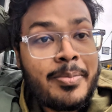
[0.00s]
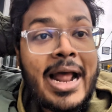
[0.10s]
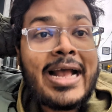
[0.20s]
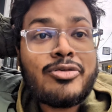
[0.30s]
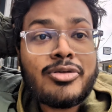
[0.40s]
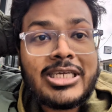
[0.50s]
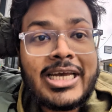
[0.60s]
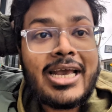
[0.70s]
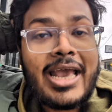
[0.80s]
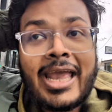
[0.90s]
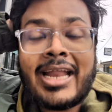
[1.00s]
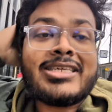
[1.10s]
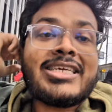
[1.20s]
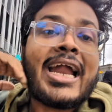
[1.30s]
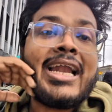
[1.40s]
প্রাইস হচ্ছে এক একটা
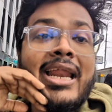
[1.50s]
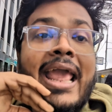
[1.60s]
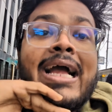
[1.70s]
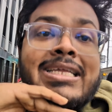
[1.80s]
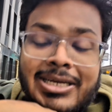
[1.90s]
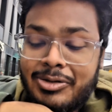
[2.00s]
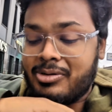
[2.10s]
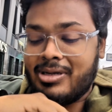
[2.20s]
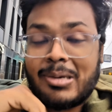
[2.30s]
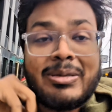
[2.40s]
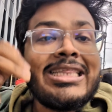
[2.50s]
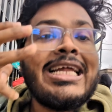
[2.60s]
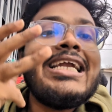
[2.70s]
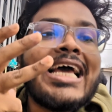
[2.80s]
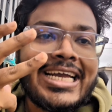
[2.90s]
জ্যাকেটের এক হাজার করে আমি
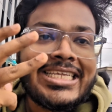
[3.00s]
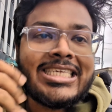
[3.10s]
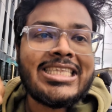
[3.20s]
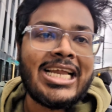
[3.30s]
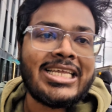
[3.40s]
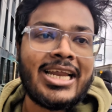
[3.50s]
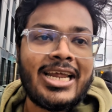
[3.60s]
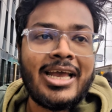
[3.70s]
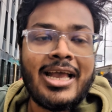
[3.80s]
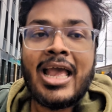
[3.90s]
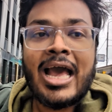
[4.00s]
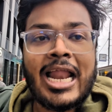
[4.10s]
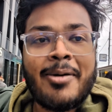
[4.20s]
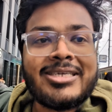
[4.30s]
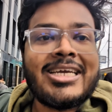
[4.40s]
তিনটা কিনছি তিন হাজারে আর
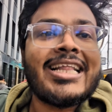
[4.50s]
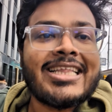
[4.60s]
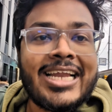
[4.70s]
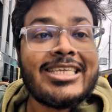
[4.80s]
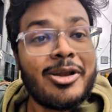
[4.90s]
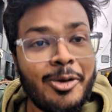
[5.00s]
আমার সাত খার যে